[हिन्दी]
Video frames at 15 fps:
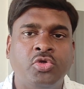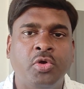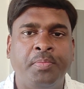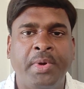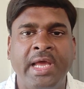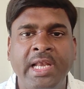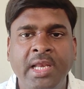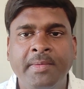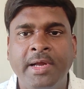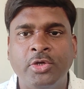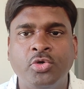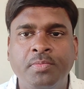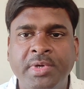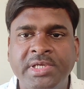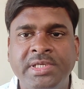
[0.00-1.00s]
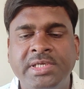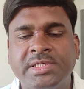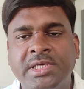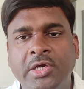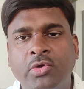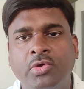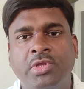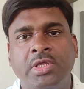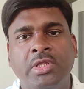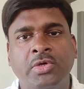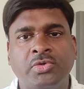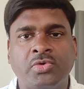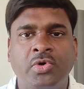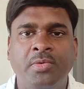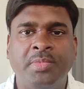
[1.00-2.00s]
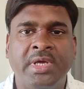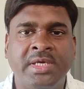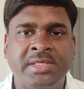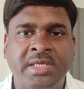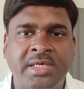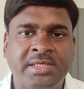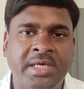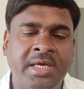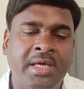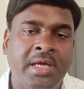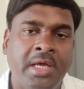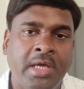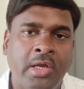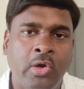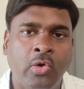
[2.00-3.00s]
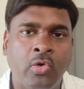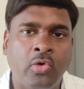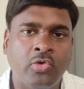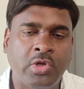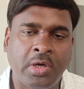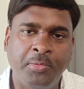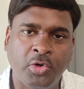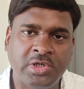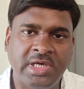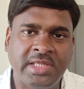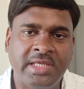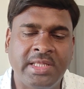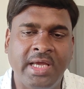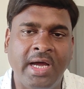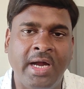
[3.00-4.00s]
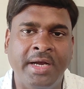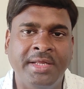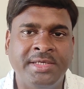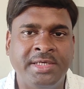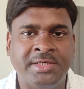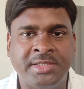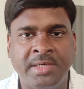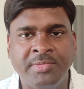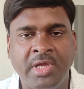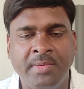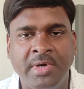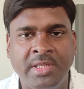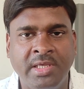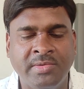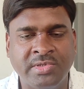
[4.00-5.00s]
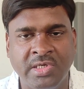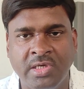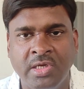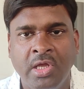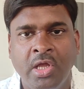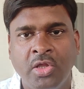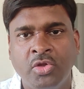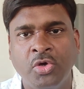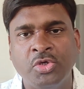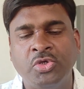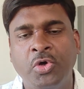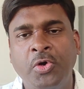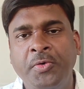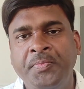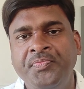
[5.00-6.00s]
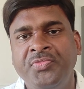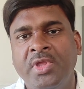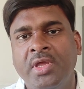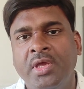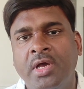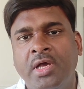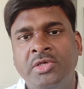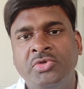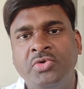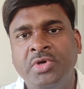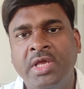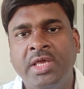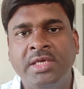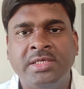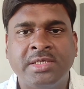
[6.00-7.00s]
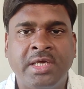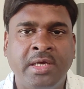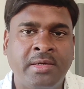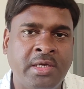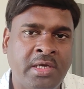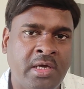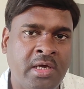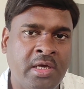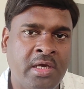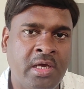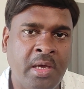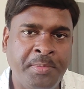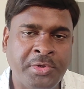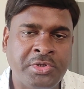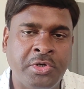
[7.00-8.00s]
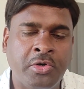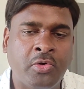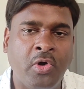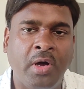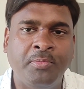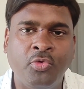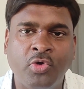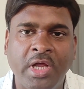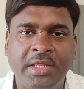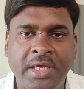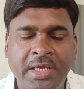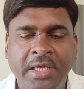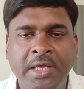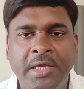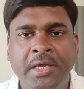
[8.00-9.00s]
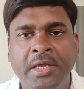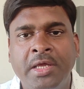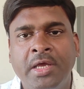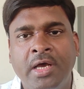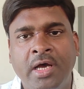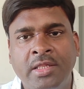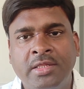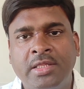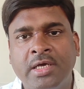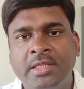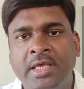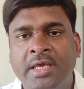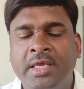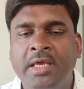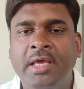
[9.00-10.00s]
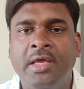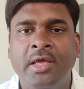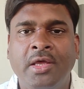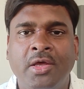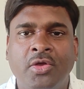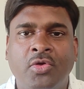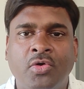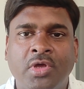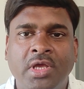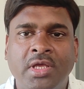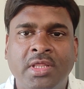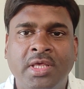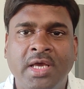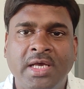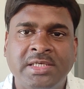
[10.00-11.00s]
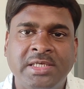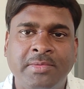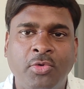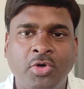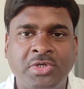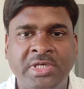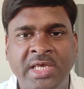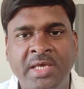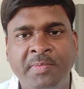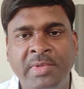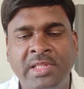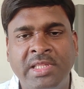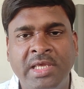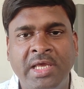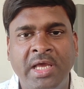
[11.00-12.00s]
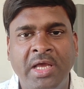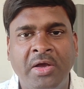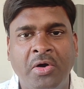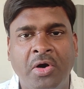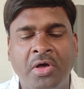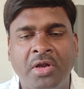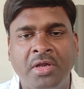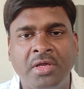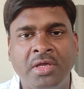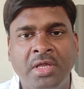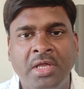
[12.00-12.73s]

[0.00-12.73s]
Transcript: जो पहली बार जो बिजनेस किट होती थी उसको हम किस तरह से लोगों तक पहुंचाते थे आरडी सिस्टम के माध्यम से दोस्तों अनसुने के इसके एपिसोड को आप पूरा देखिए अंत तक देखिए क्योंकि इतिहास से बहुत सीख मिलती है और